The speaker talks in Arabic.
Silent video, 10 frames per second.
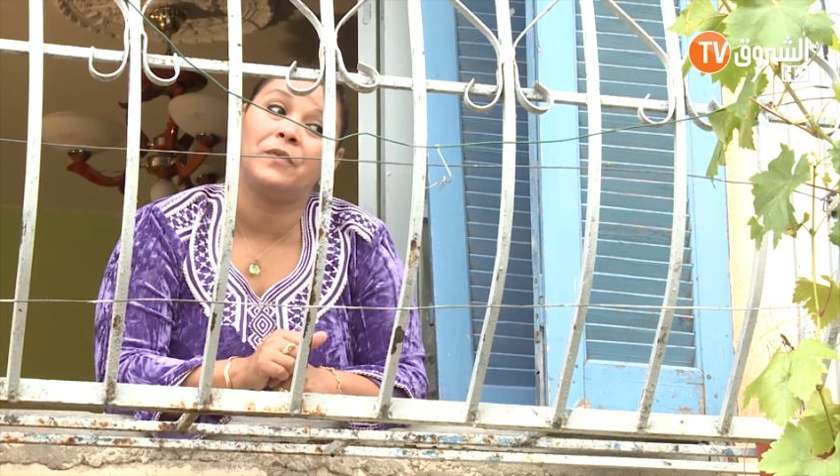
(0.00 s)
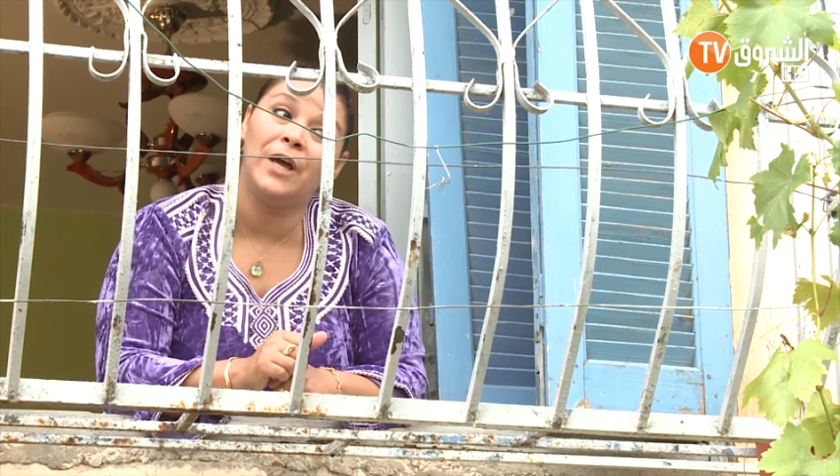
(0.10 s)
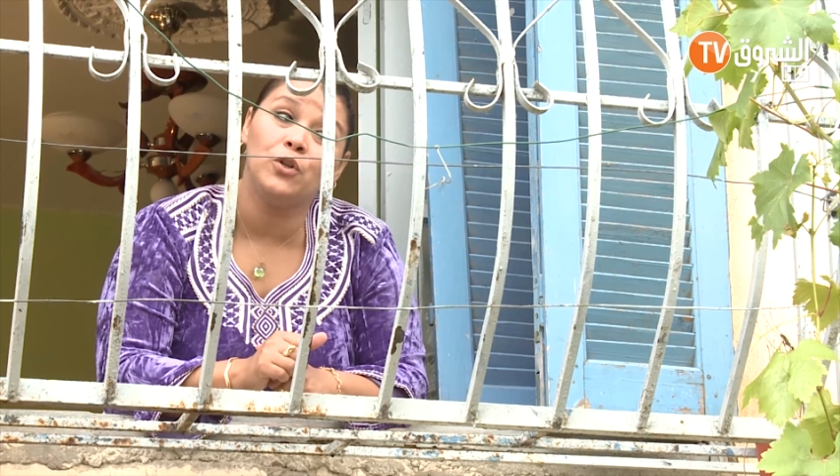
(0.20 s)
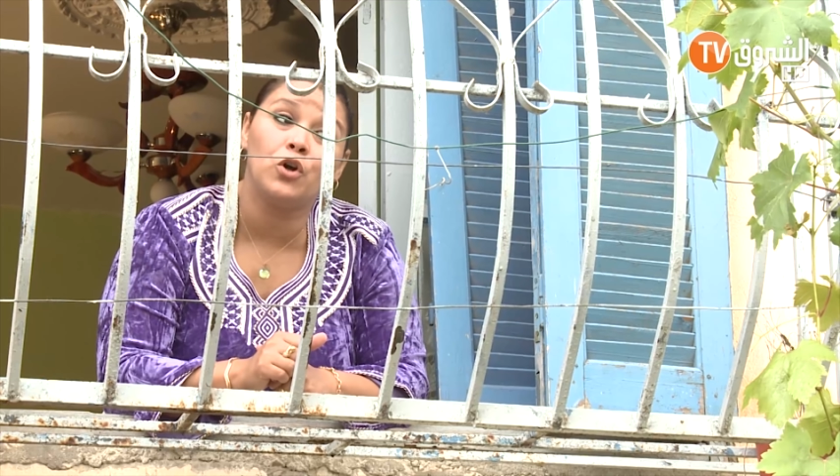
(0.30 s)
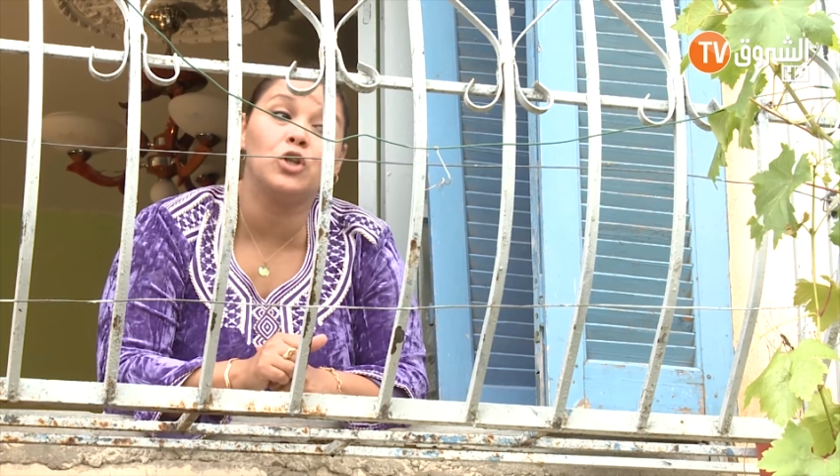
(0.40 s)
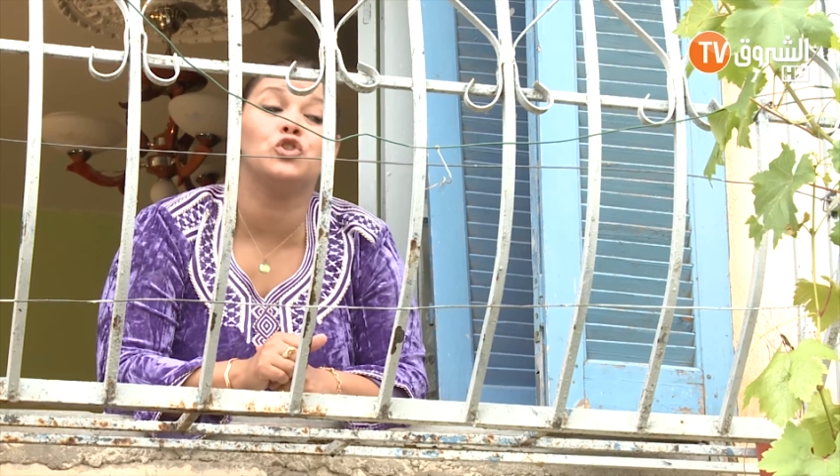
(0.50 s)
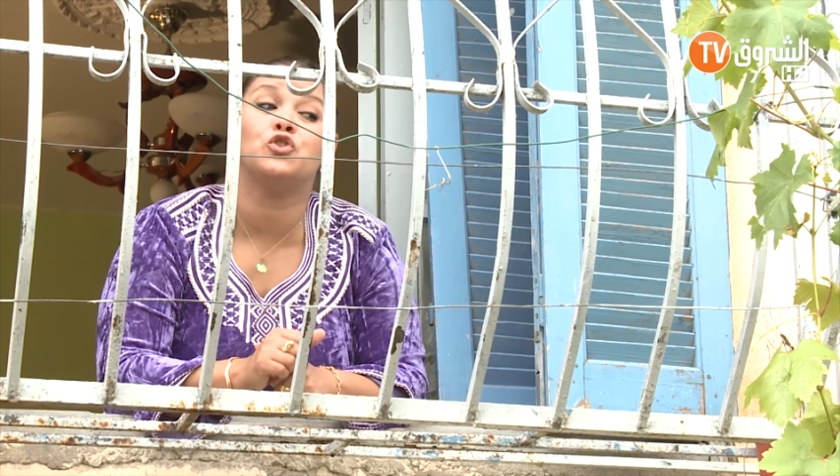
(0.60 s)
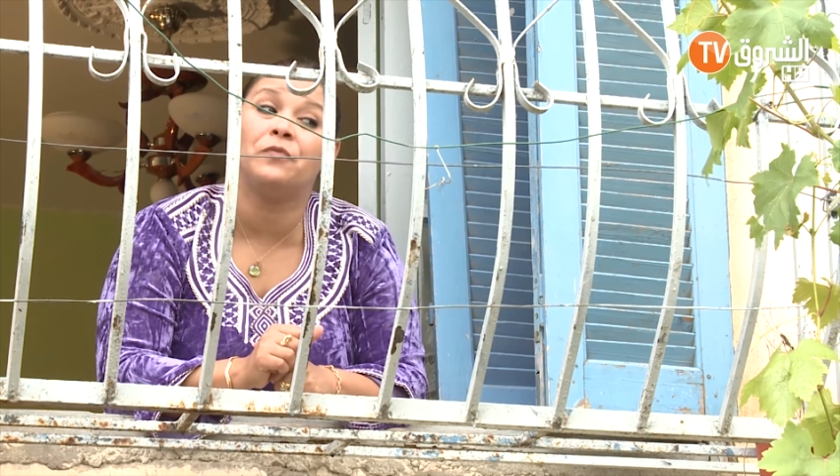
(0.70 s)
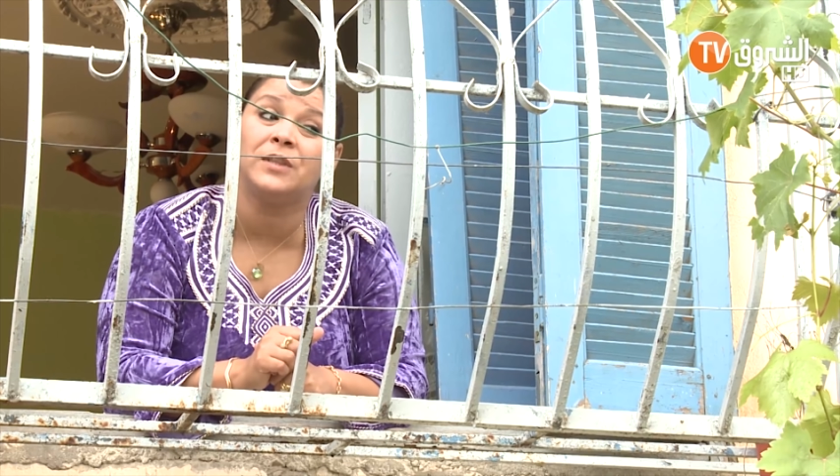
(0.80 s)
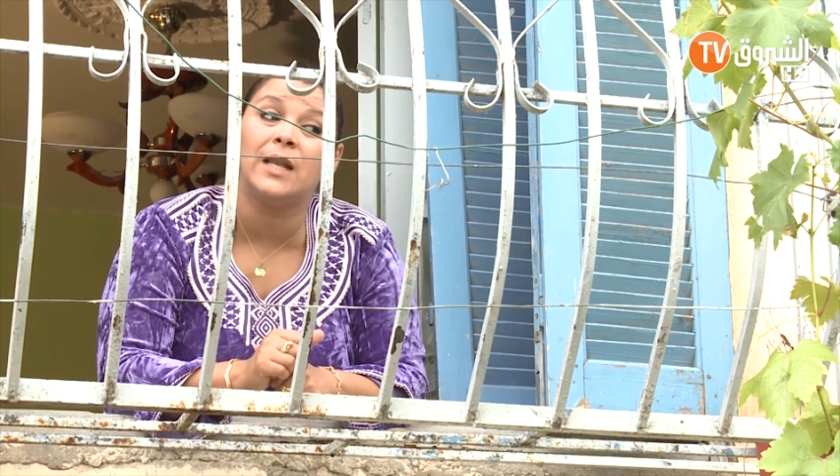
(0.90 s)
شوف راح نخرج
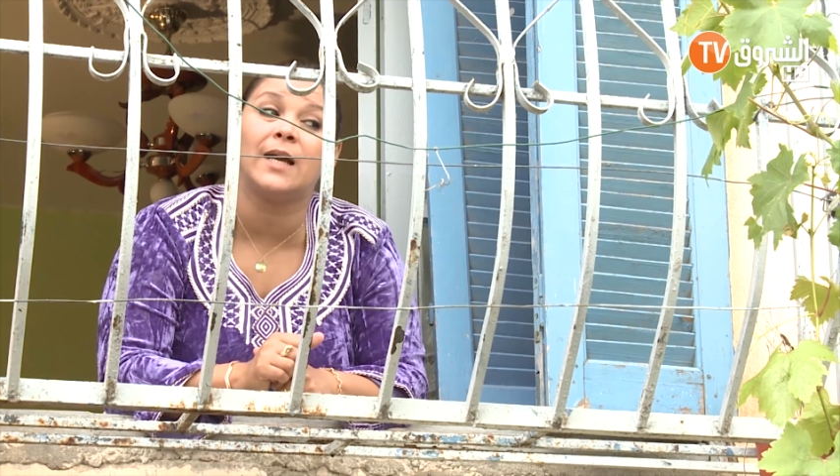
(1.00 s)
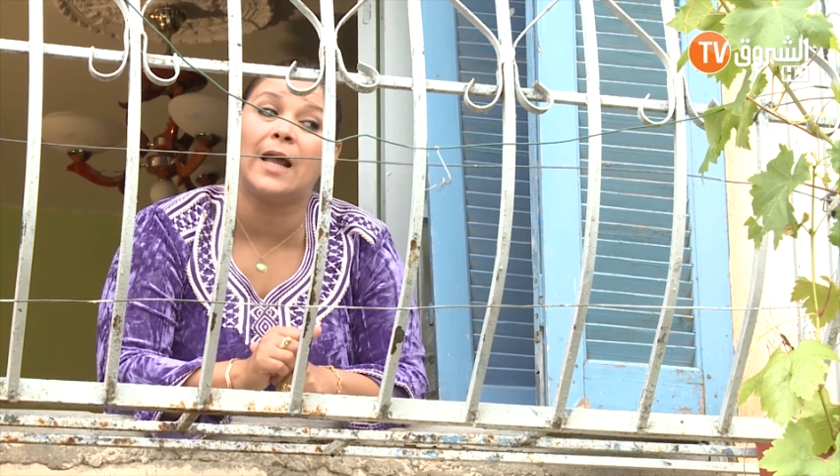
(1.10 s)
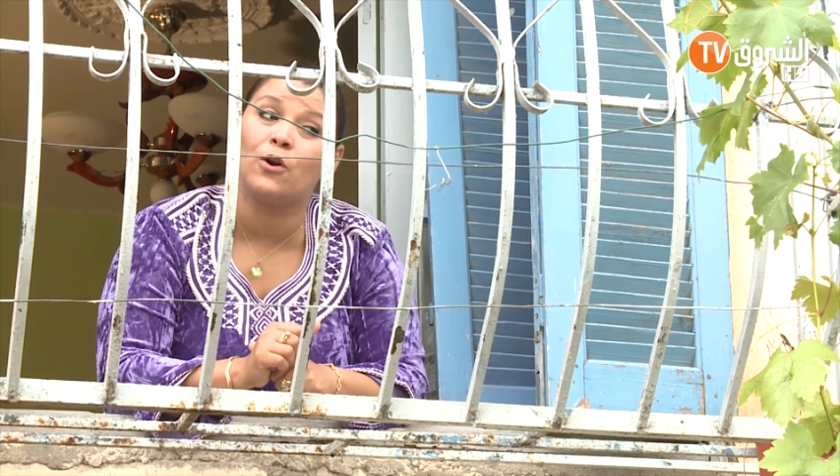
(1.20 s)
تشوف ندير لك لا